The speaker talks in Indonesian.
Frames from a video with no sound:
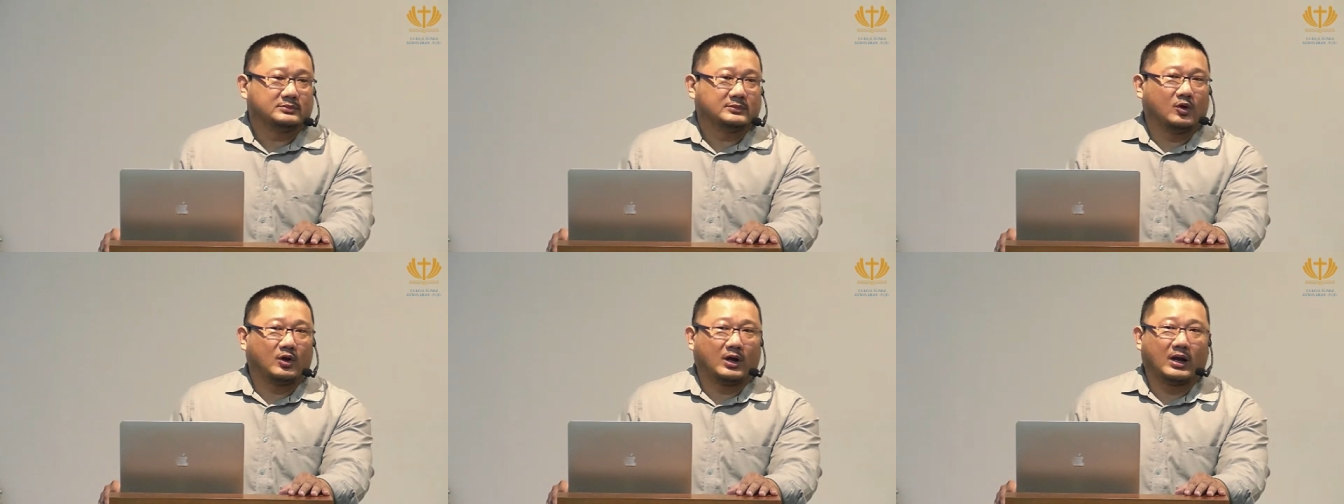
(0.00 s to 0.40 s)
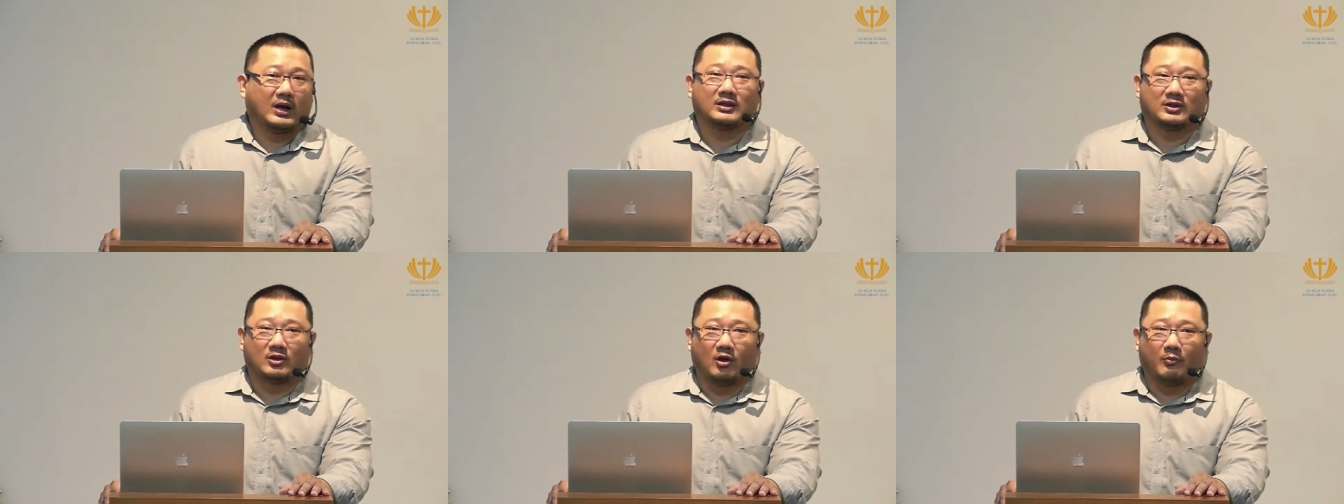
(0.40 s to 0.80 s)
Orang
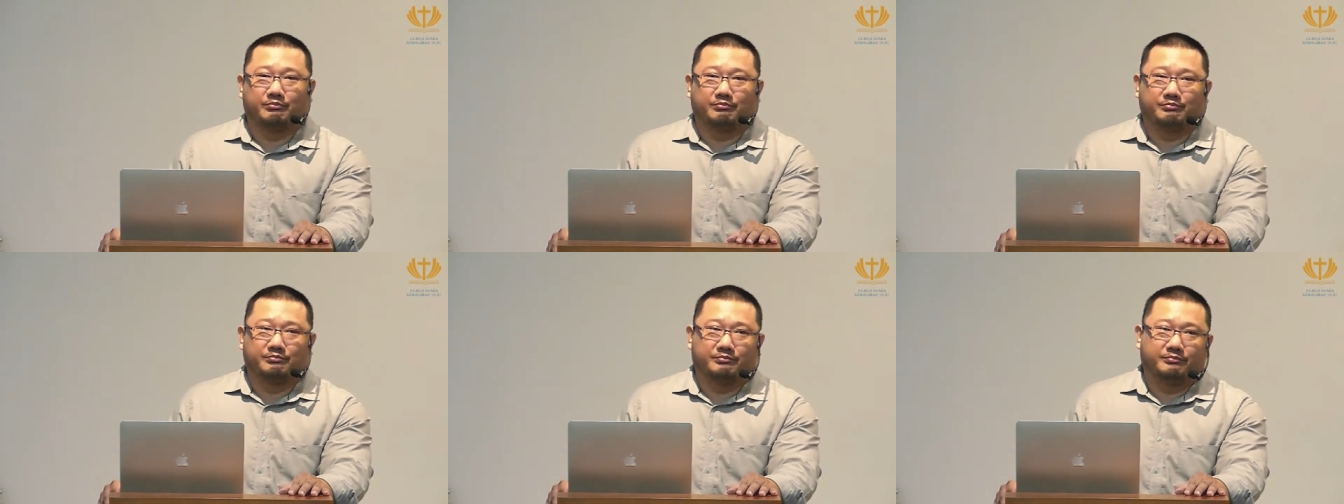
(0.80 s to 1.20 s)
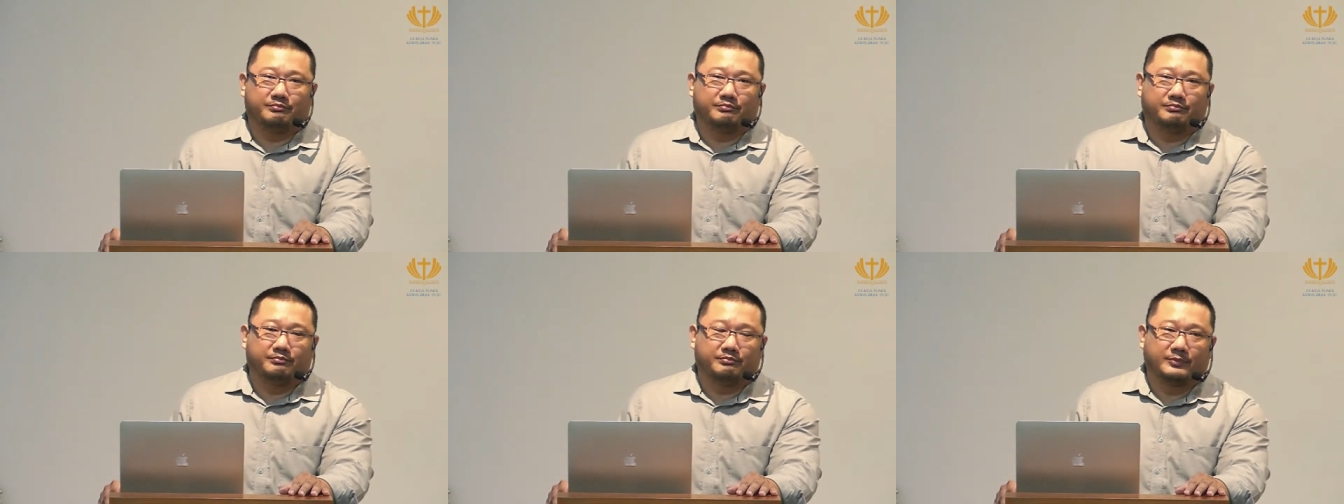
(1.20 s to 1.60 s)
ngetop.
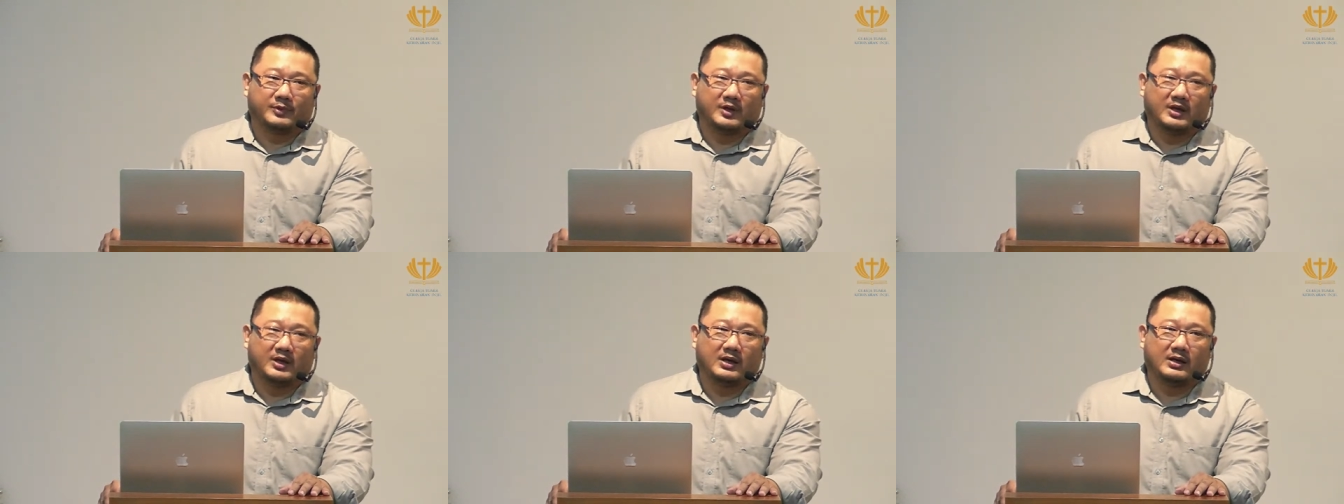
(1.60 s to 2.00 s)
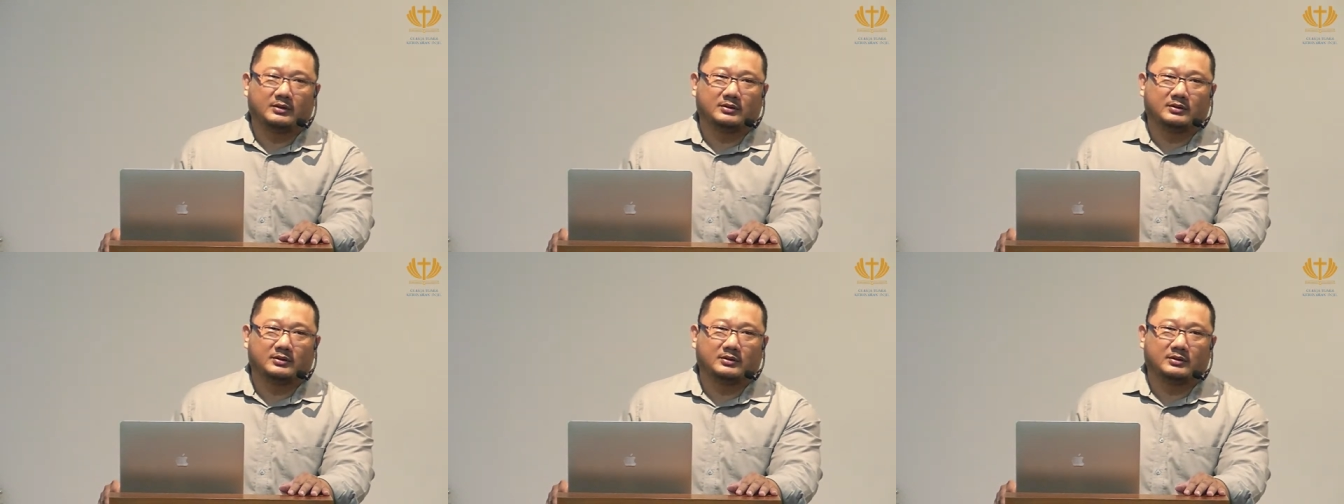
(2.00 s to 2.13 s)
Ya.